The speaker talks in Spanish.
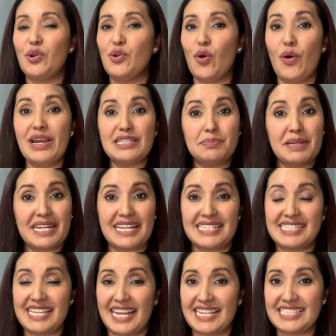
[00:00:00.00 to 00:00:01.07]
no es
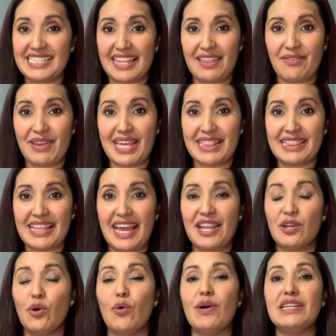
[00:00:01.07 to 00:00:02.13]
mercancía que está de venta,
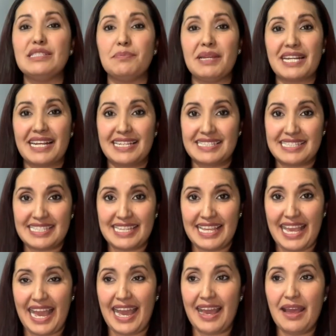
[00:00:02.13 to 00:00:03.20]
no es
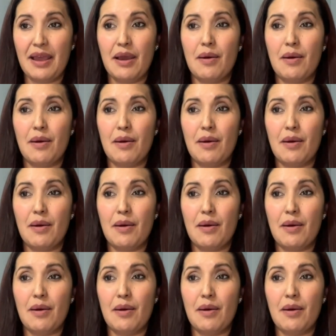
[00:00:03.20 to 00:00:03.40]
mercancía,